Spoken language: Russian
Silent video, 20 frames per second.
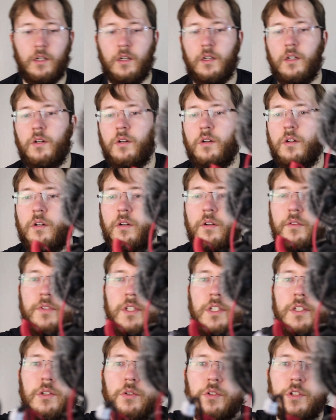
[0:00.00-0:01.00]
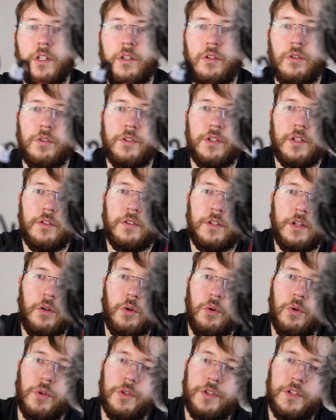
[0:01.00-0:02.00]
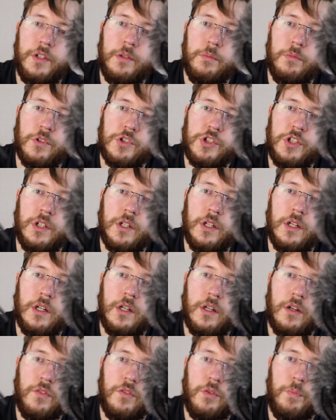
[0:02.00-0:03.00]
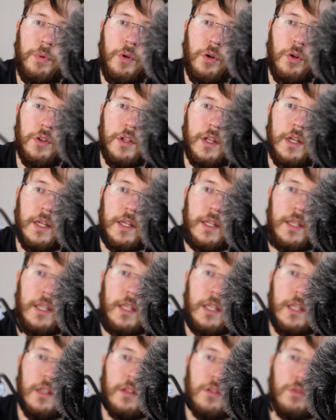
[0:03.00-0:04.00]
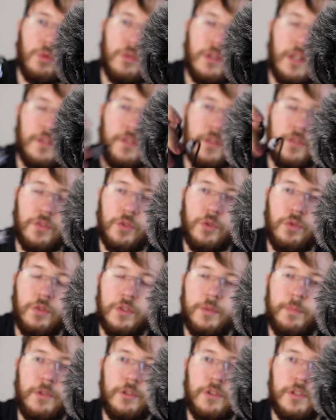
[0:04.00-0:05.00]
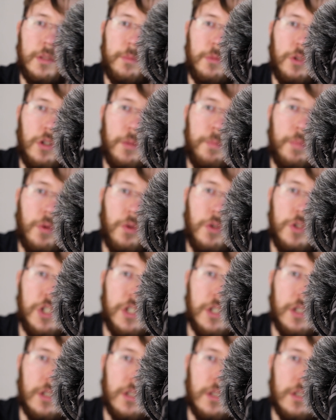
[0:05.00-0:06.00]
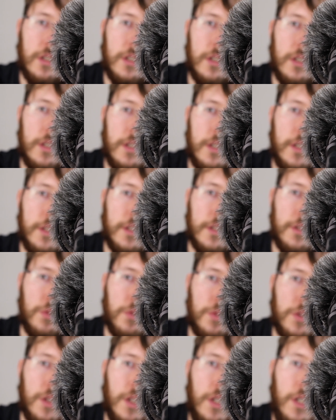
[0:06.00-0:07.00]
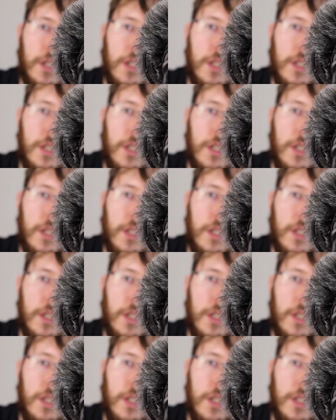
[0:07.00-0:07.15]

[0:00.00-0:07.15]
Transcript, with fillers: а, видите, вот она вот такой вот немножко раздупленная, и туда засовывать было намного проще а, этот вот